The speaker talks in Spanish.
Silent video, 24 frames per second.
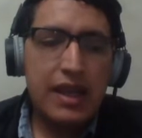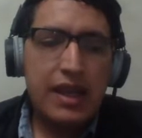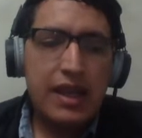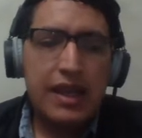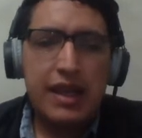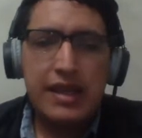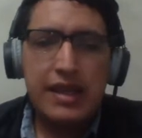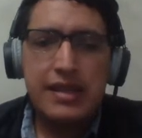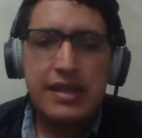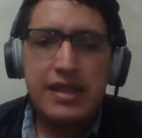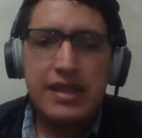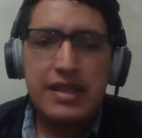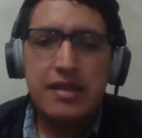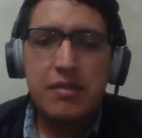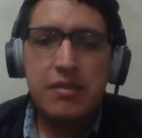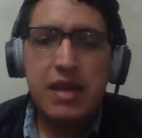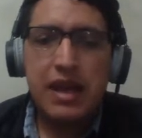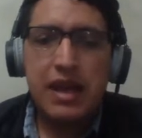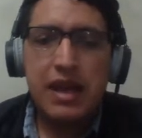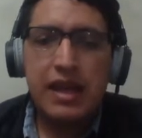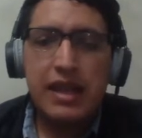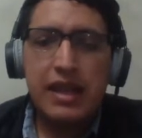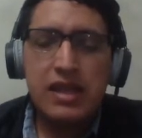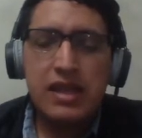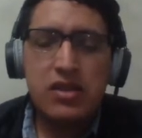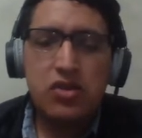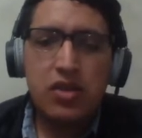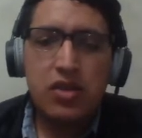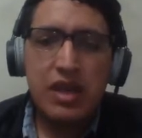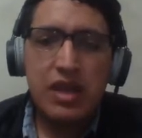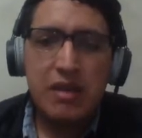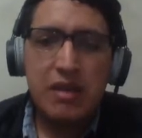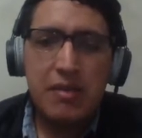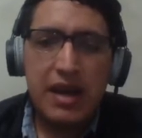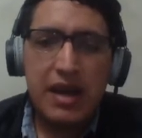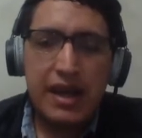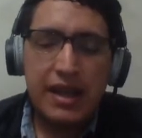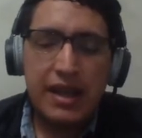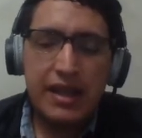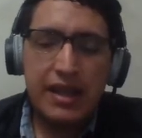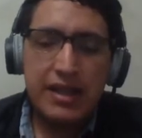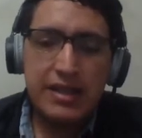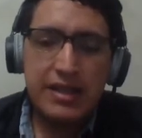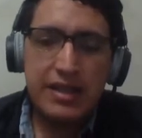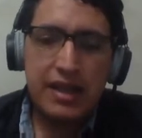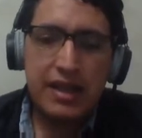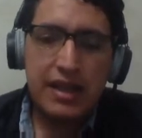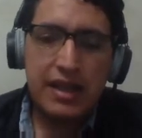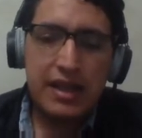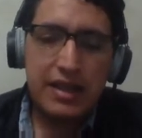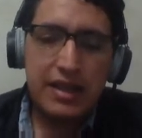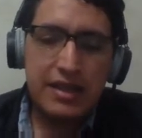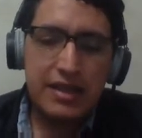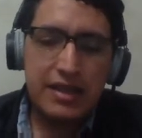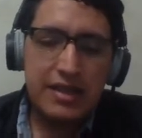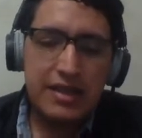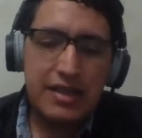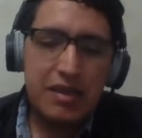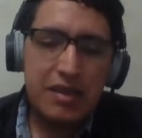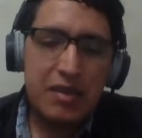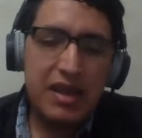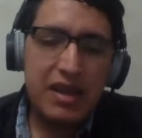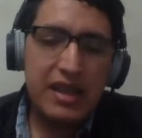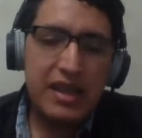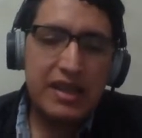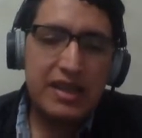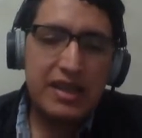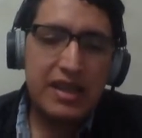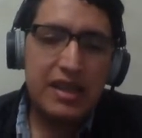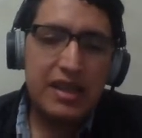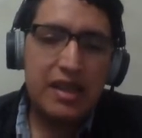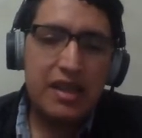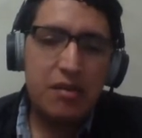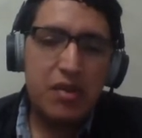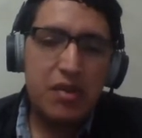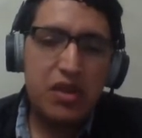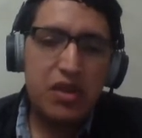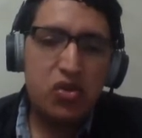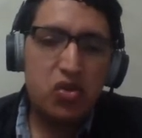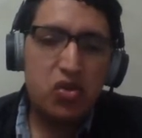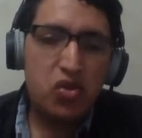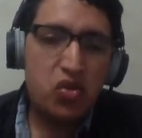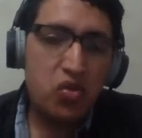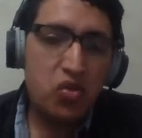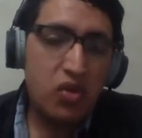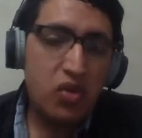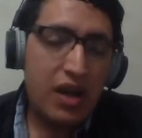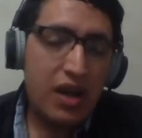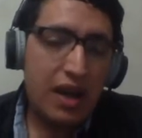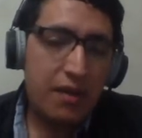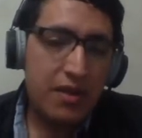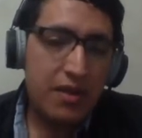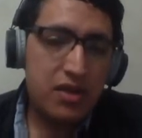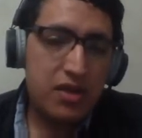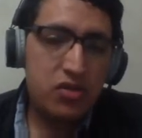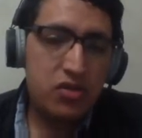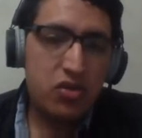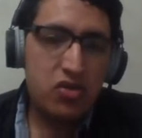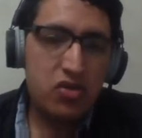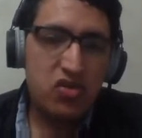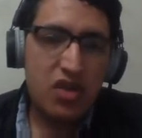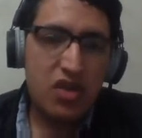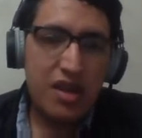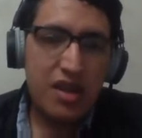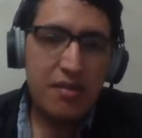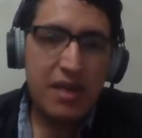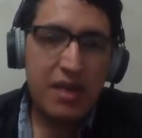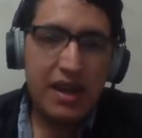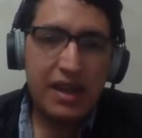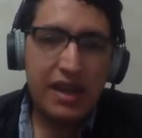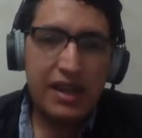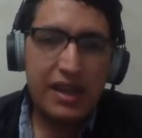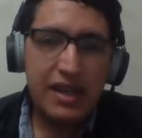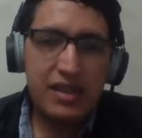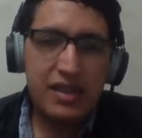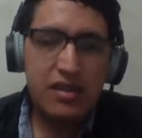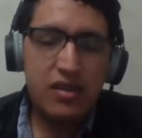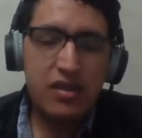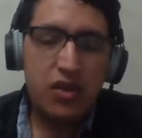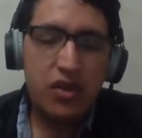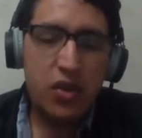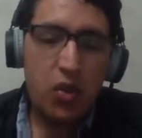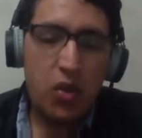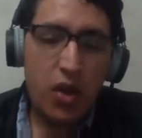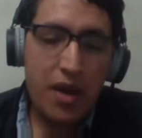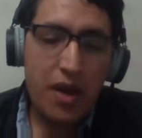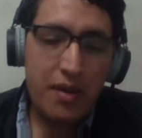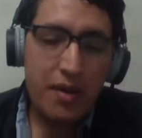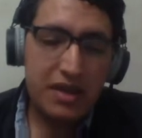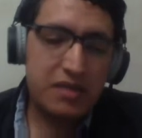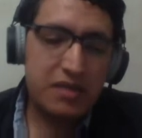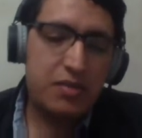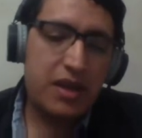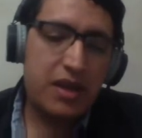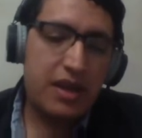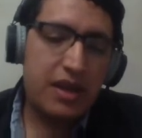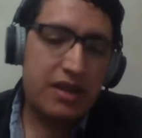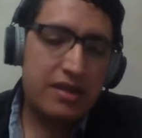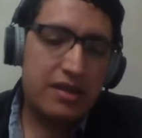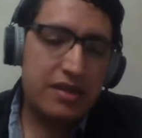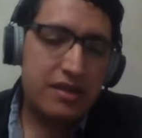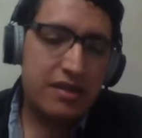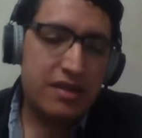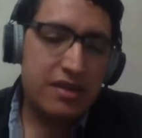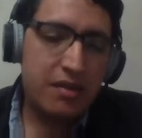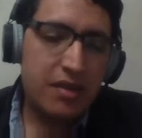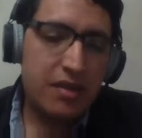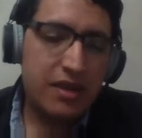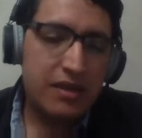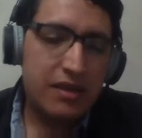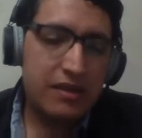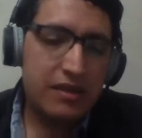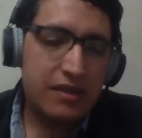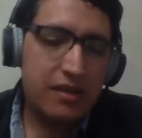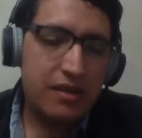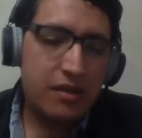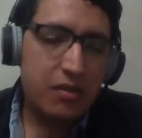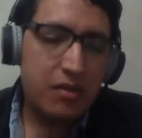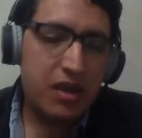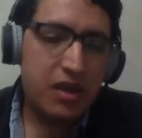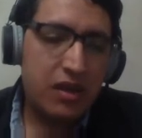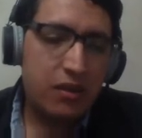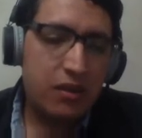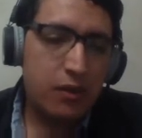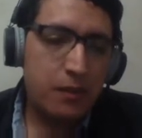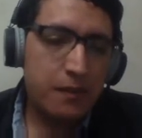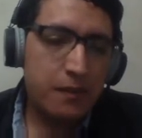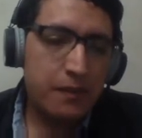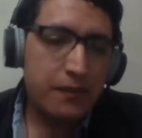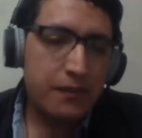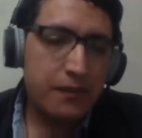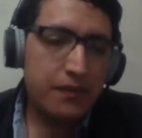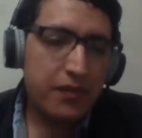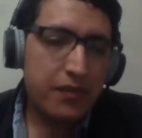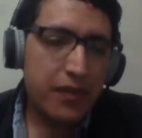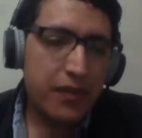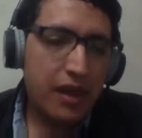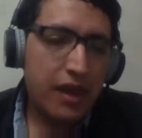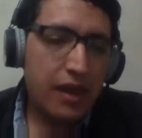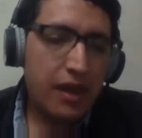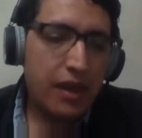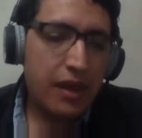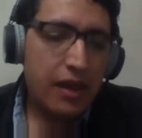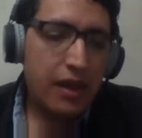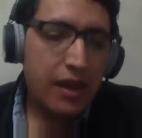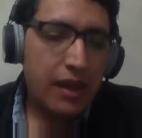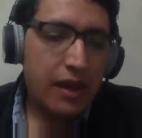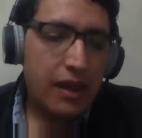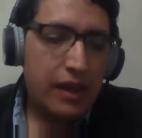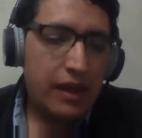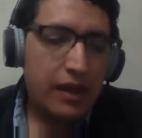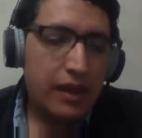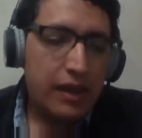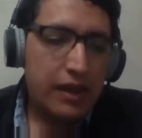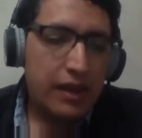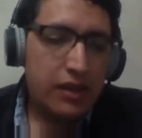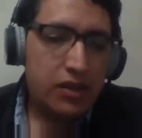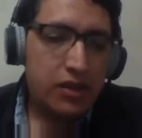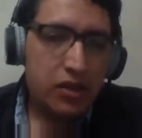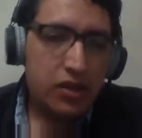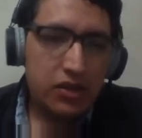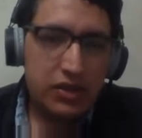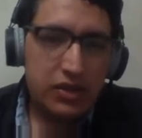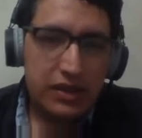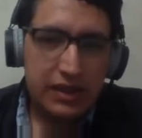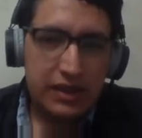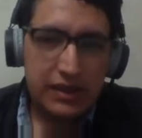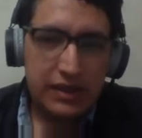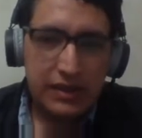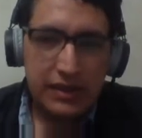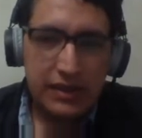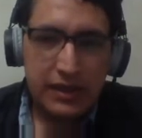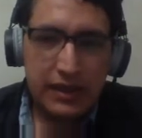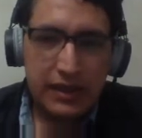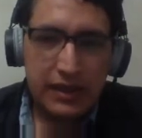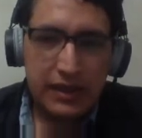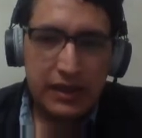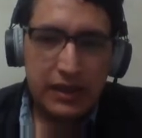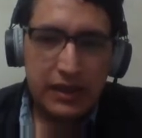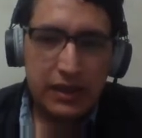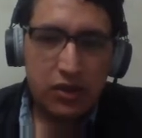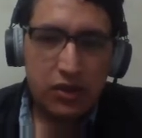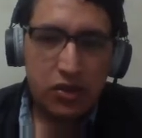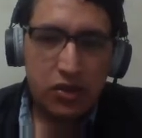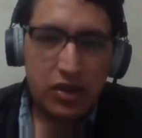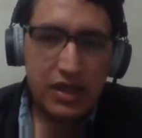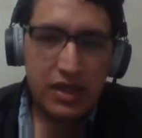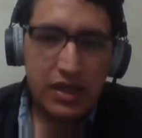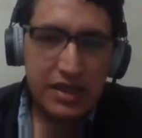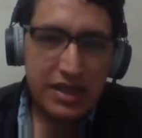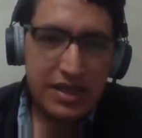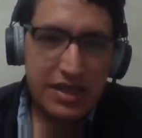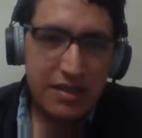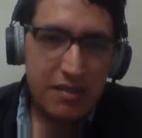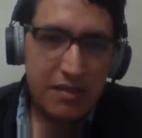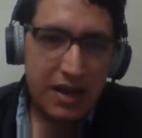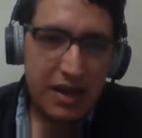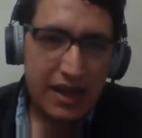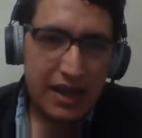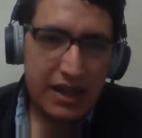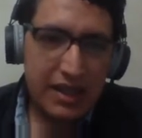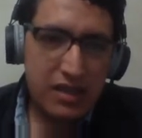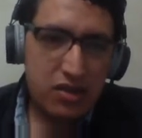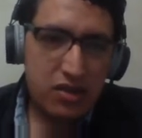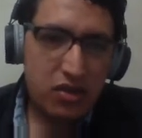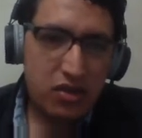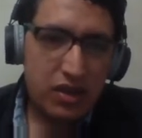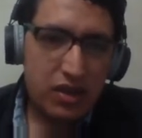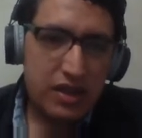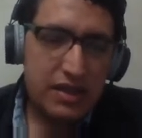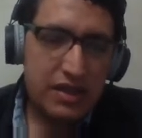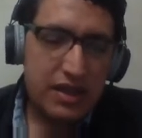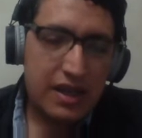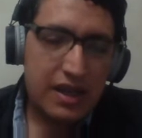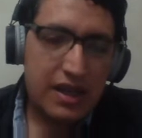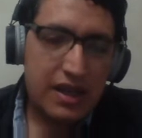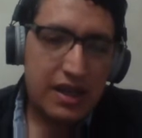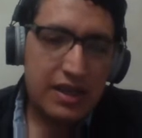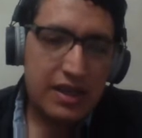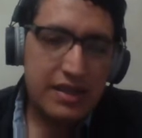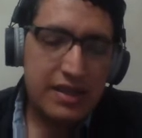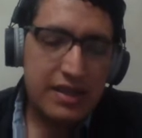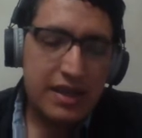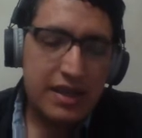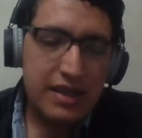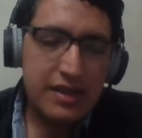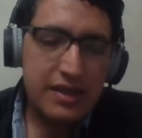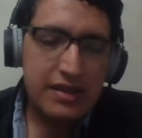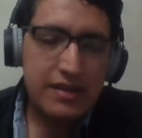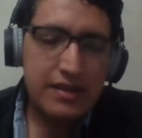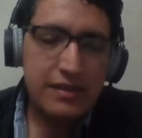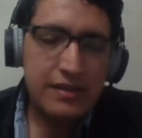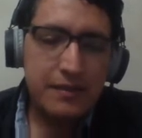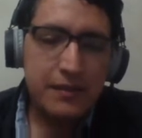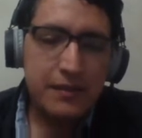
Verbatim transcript: Estas imágenes son imágenes que el sistema de entrenamiento nunca ha visto, son imágenes nuevas para el sistema de entrenamiento. Entonces, eh, con estas imágenes lo que se realiza es,